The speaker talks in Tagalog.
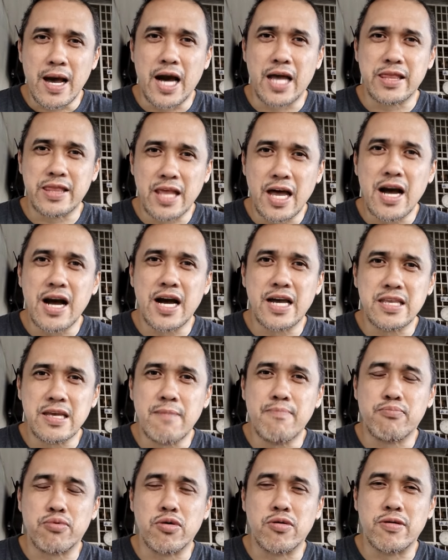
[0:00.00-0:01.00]
at ng
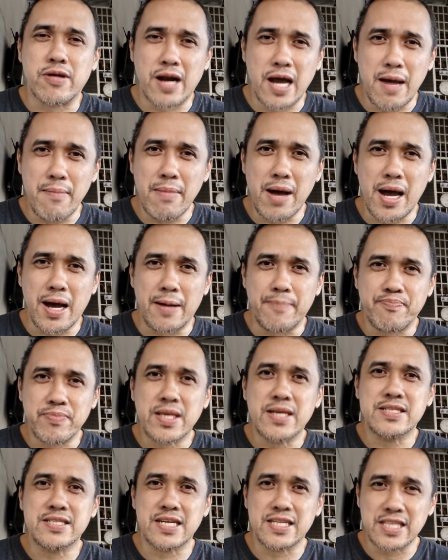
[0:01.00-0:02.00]
kanyang programa
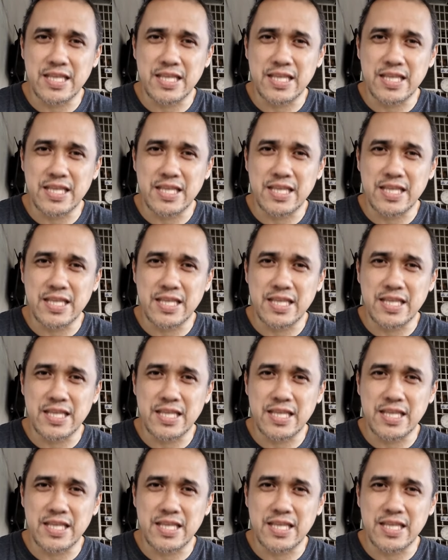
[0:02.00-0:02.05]
sa